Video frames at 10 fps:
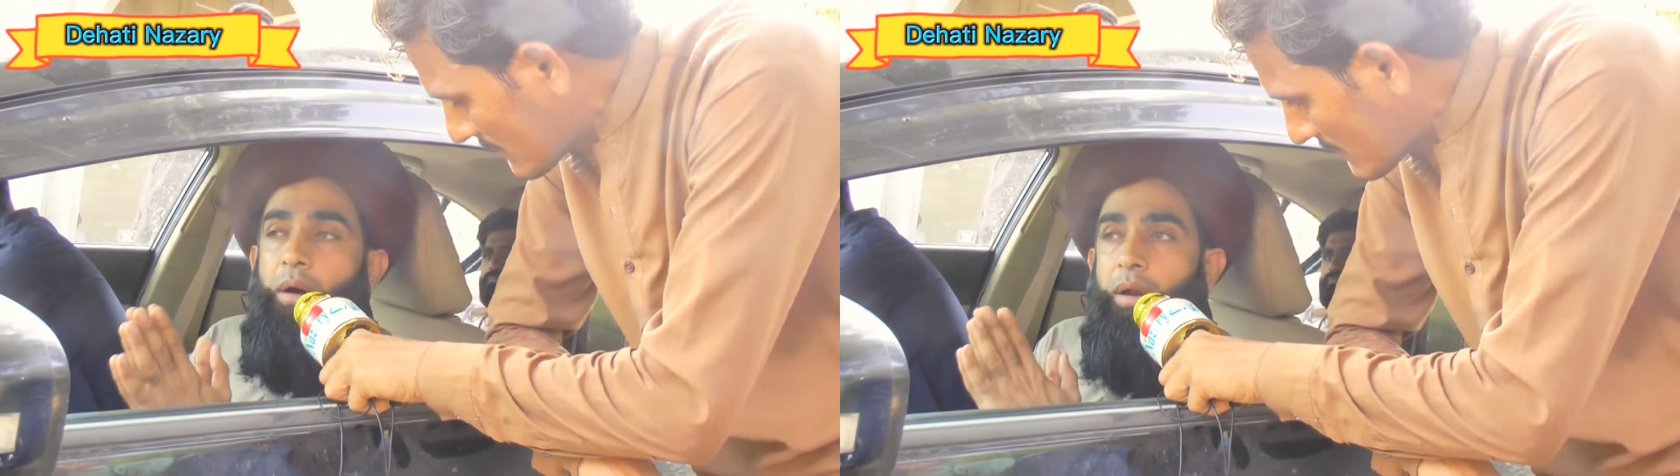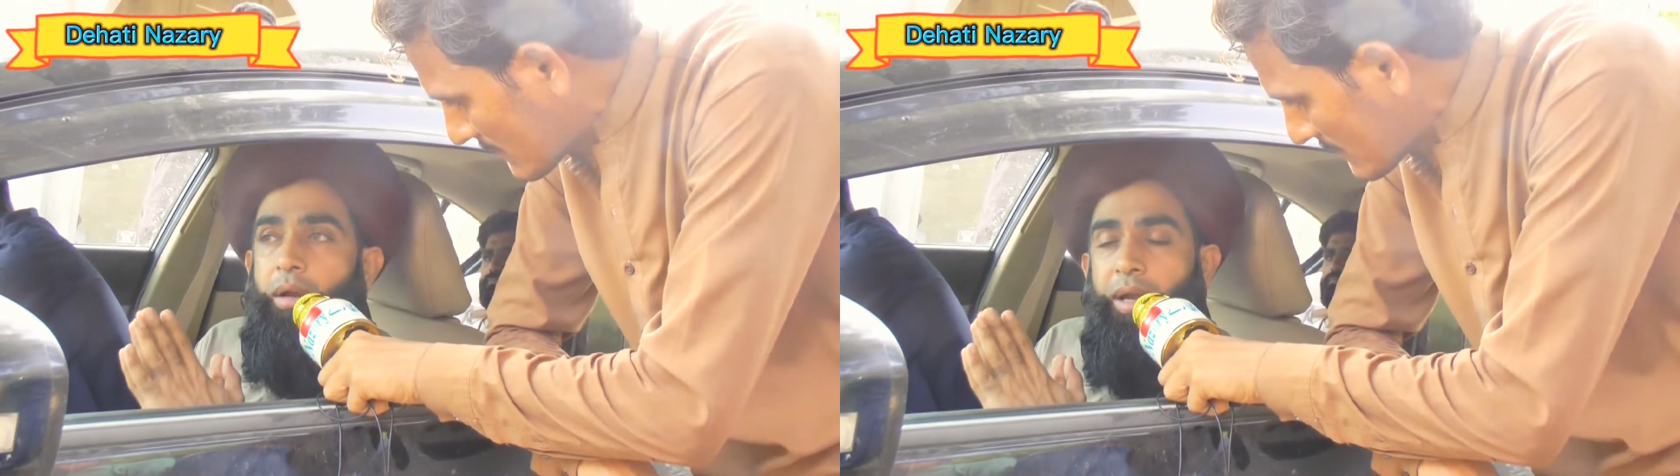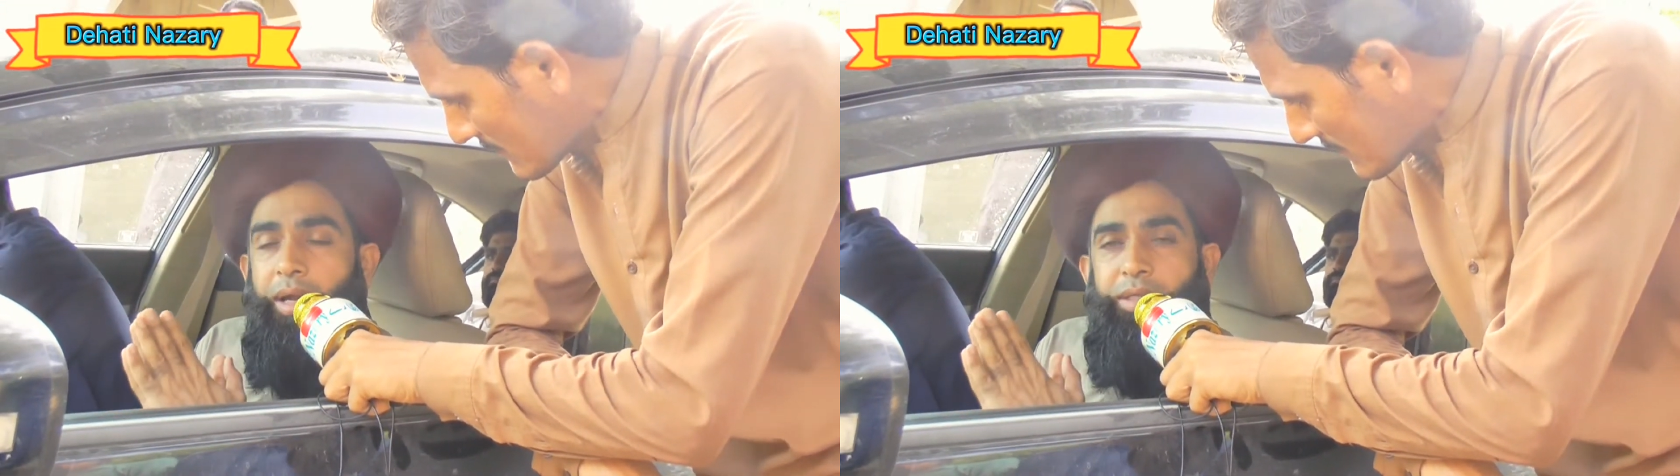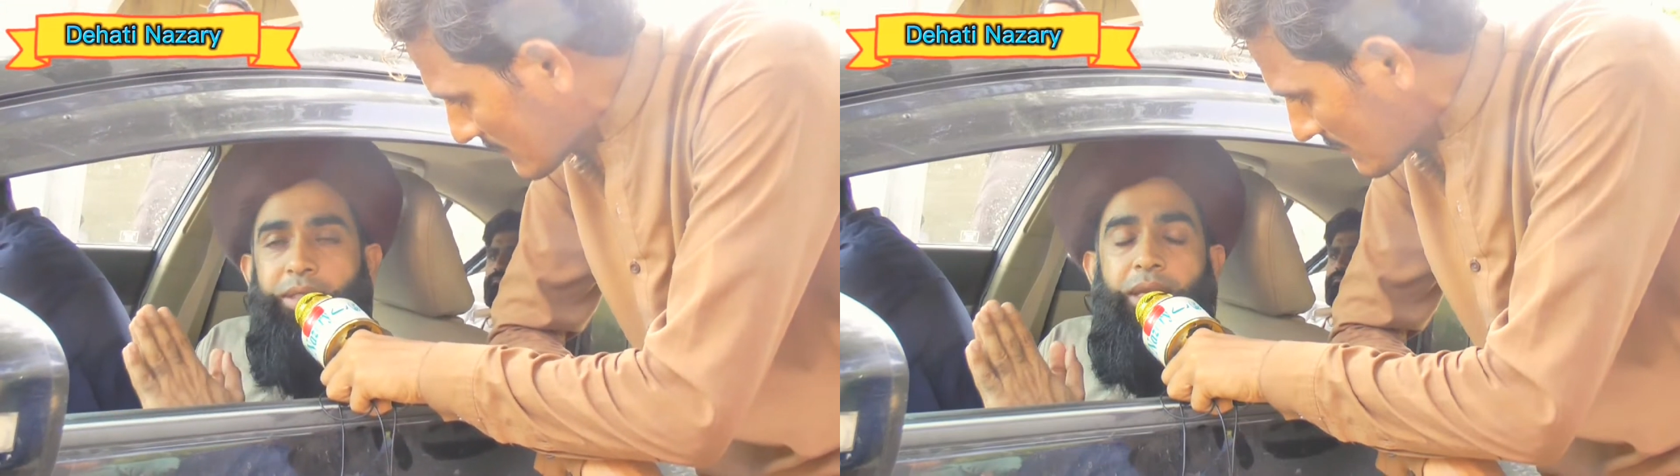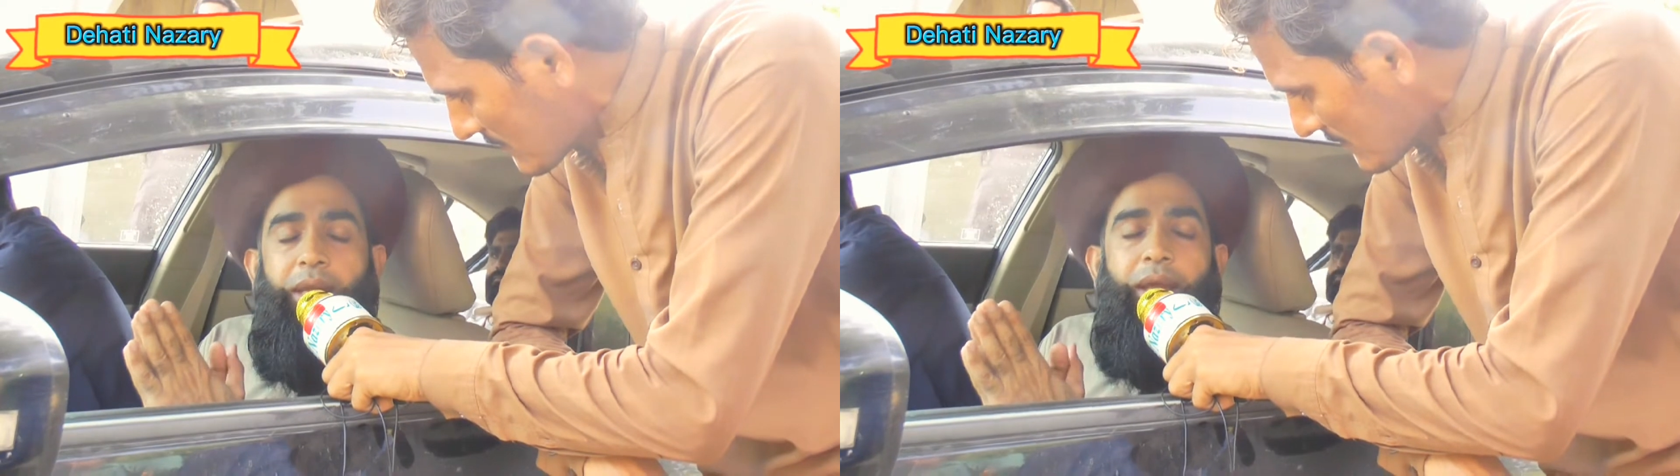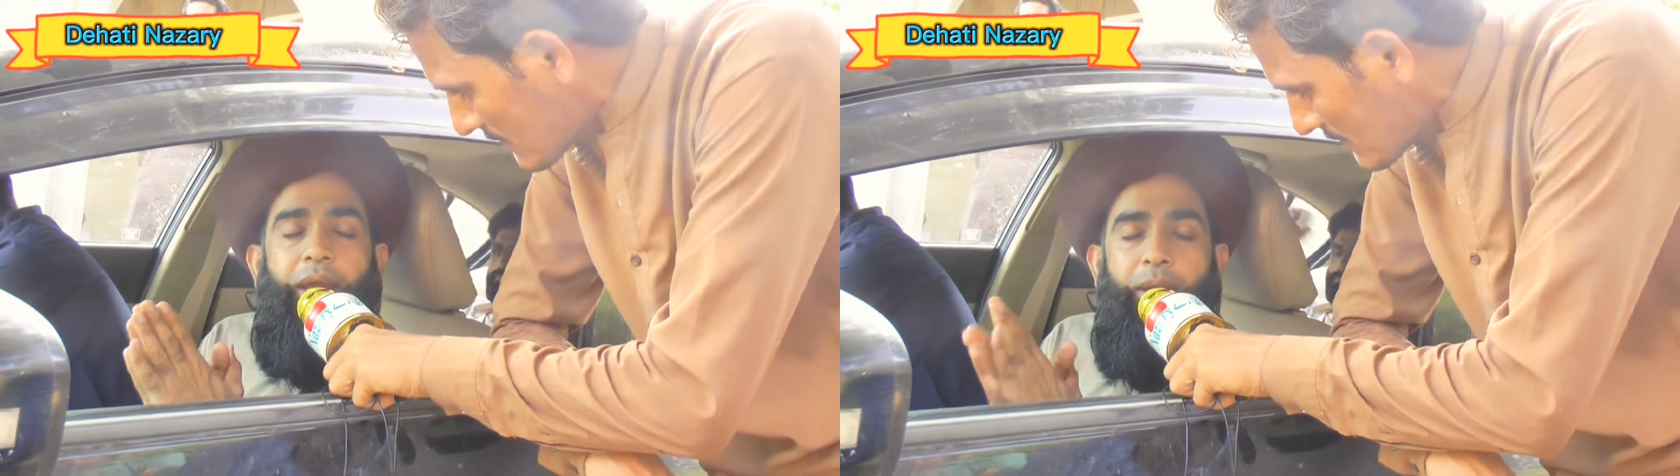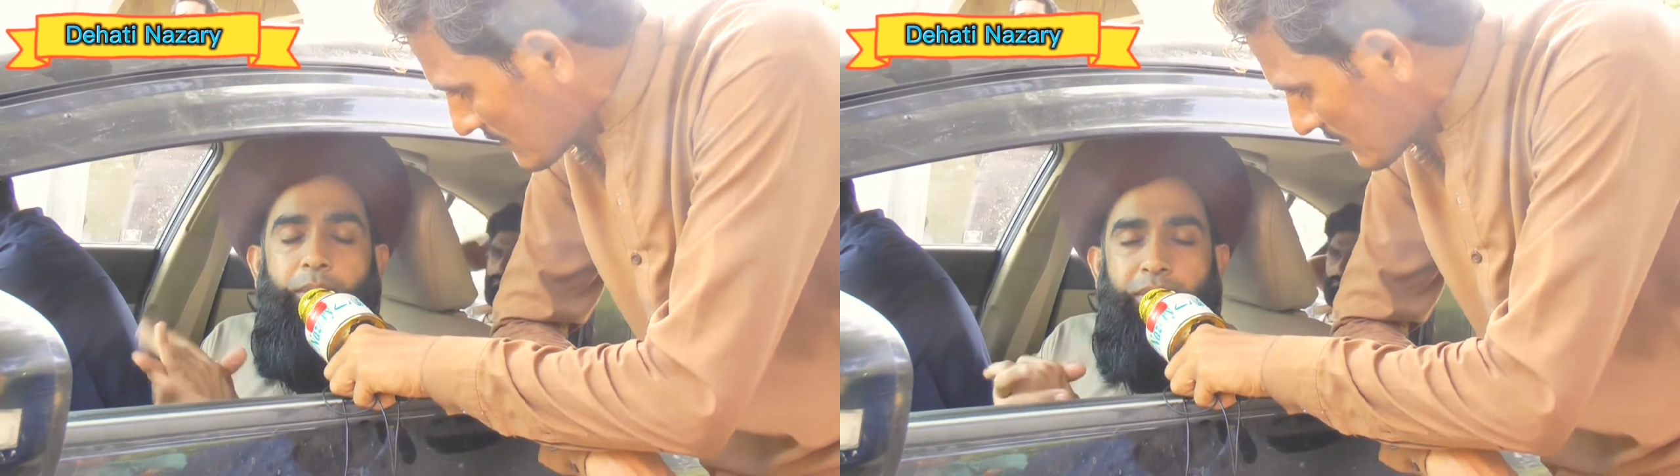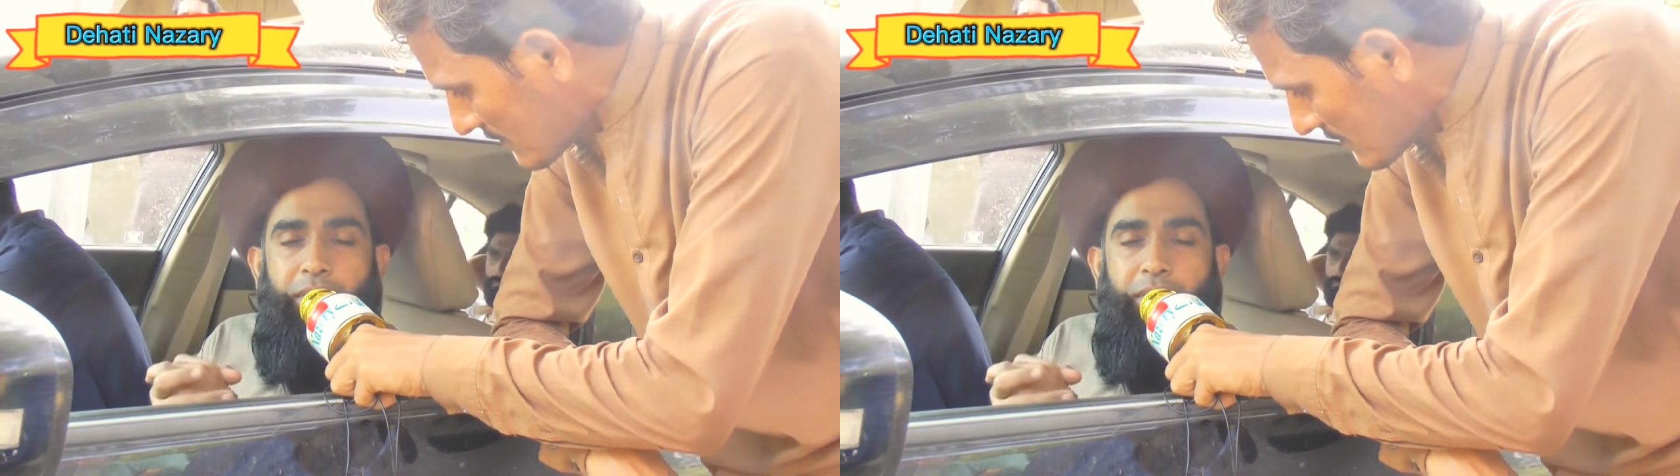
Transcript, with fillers: और कराची से लेके खैबर